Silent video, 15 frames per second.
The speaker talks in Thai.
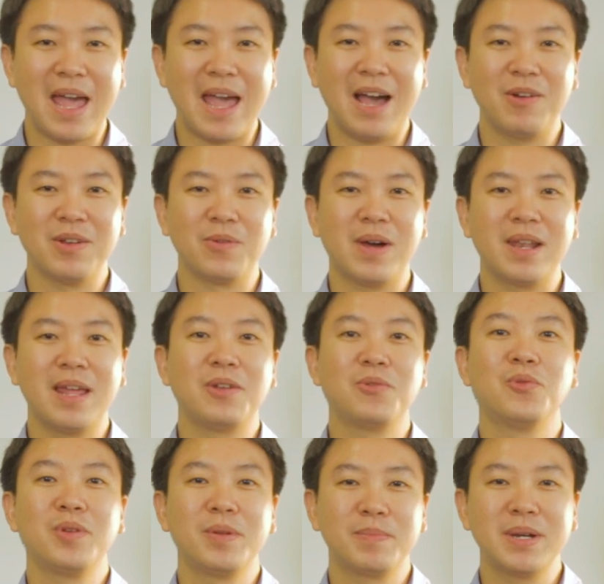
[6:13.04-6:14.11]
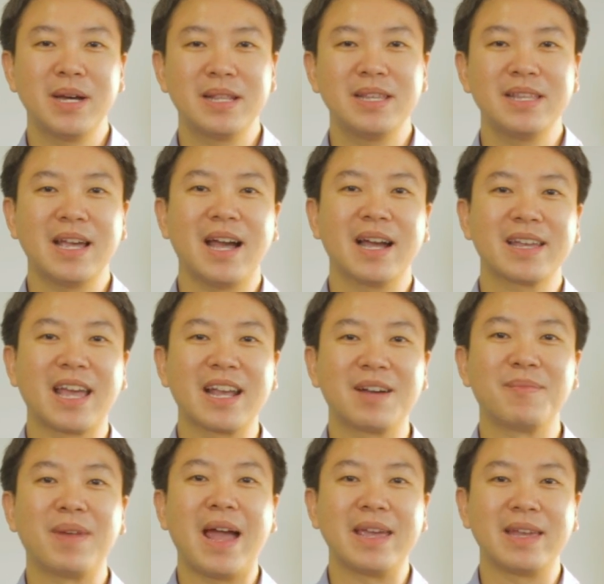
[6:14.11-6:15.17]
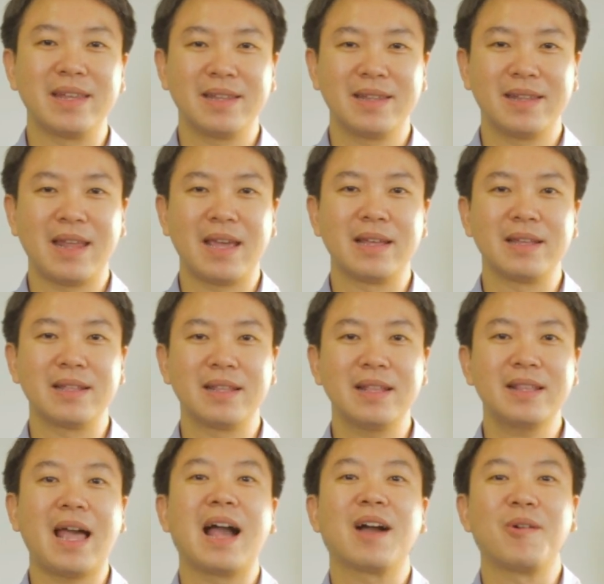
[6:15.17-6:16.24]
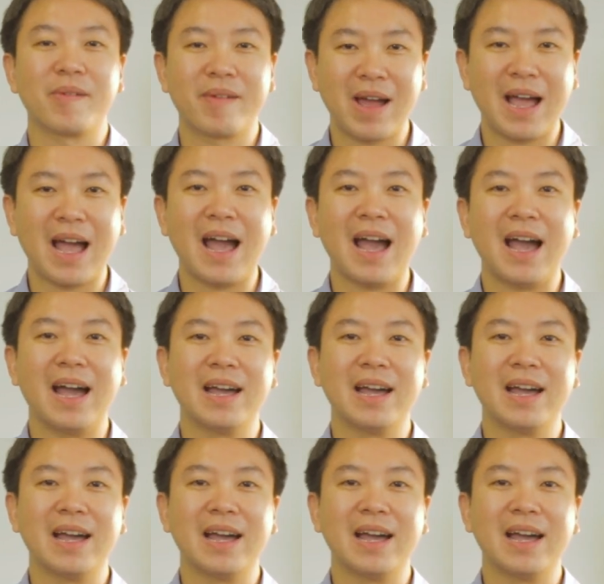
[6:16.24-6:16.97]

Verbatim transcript: แล้วหรือว่าเล่นหุ้นเพื่อที่จะเก็งกำไรในทิศทางของราคา